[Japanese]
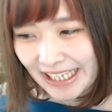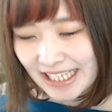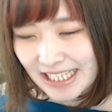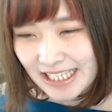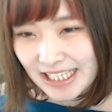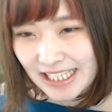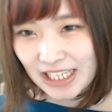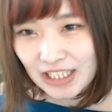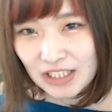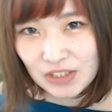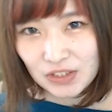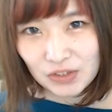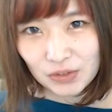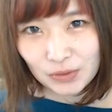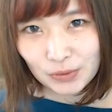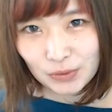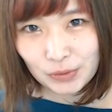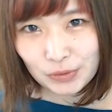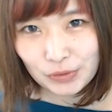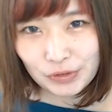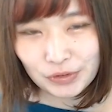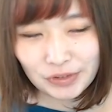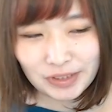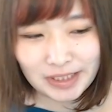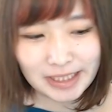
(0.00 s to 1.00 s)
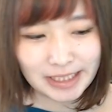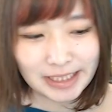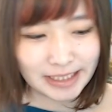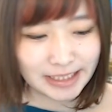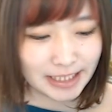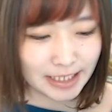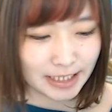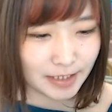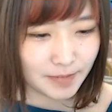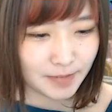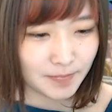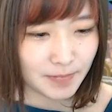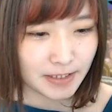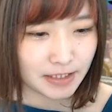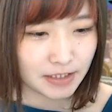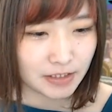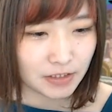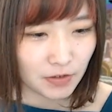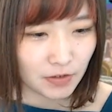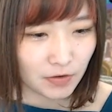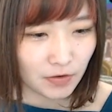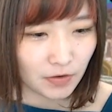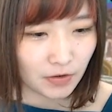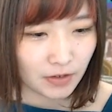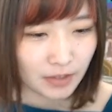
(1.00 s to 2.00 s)
早速引いていきま
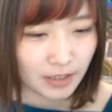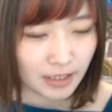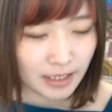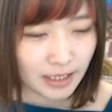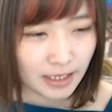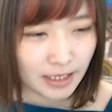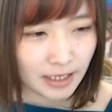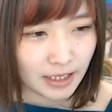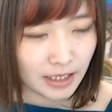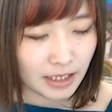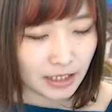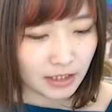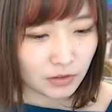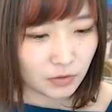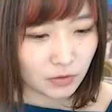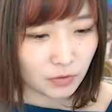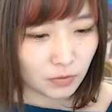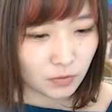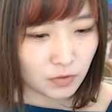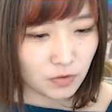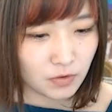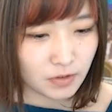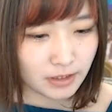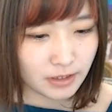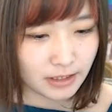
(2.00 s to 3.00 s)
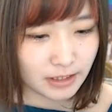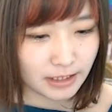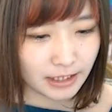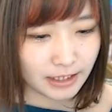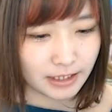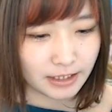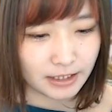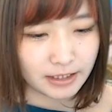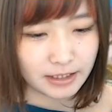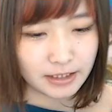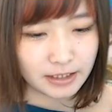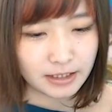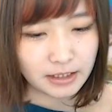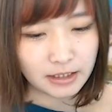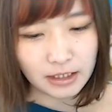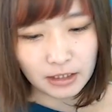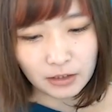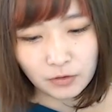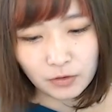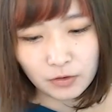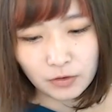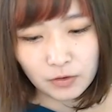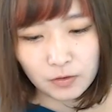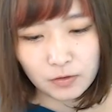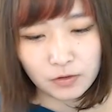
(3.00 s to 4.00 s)
しょうえっと今回
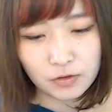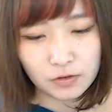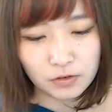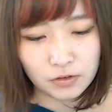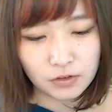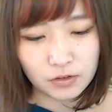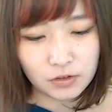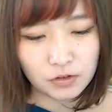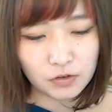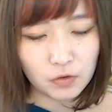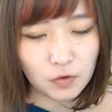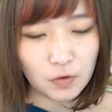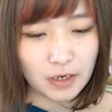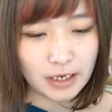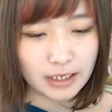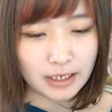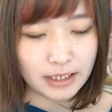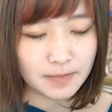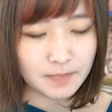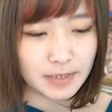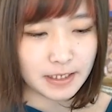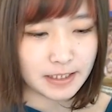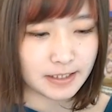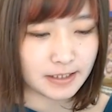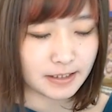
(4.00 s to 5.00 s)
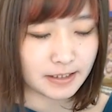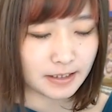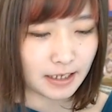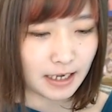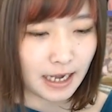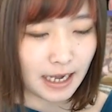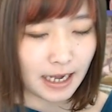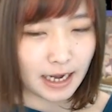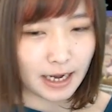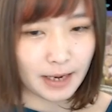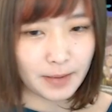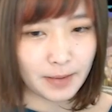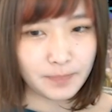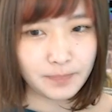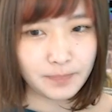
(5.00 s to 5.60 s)
149個ありますが